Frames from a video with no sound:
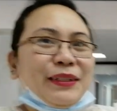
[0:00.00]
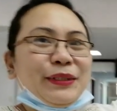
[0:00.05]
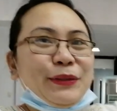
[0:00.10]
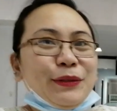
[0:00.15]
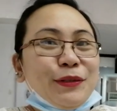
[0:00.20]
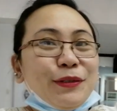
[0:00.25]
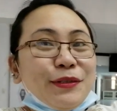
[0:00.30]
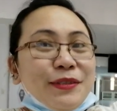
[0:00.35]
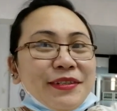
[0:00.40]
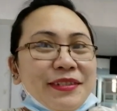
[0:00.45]

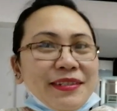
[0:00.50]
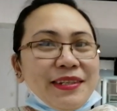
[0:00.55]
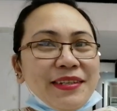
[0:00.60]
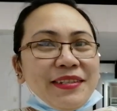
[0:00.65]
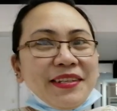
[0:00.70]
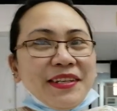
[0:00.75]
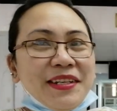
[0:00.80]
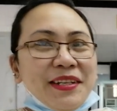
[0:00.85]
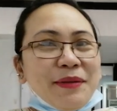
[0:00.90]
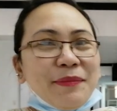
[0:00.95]
doon sa
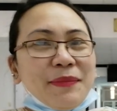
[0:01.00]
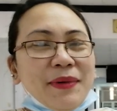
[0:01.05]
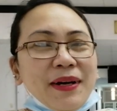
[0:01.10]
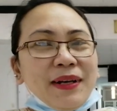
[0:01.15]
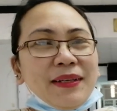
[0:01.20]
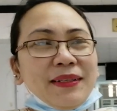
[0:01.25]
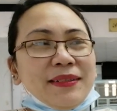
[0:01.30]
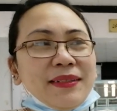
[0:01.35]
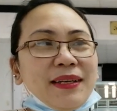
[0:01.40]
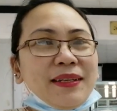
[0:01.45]

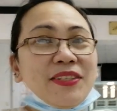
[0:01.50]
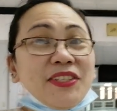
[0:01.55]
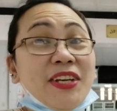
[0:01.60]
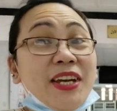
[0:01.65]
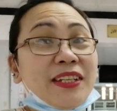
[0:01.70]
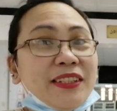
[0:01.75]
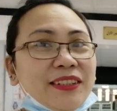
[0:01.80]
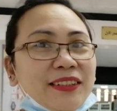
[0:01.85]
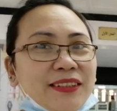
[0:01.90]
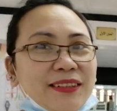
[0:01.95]
cinema, sa
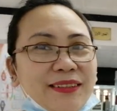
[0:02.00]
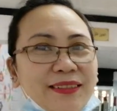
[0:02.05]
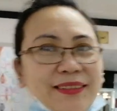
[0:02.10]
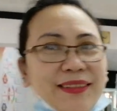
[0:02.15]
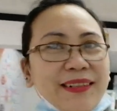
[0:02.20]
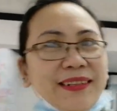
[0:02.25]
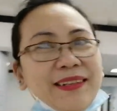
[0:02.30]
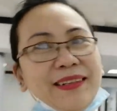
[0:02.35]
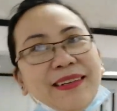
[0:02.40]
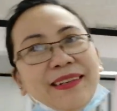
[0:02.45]

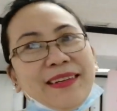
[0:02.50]
chatter.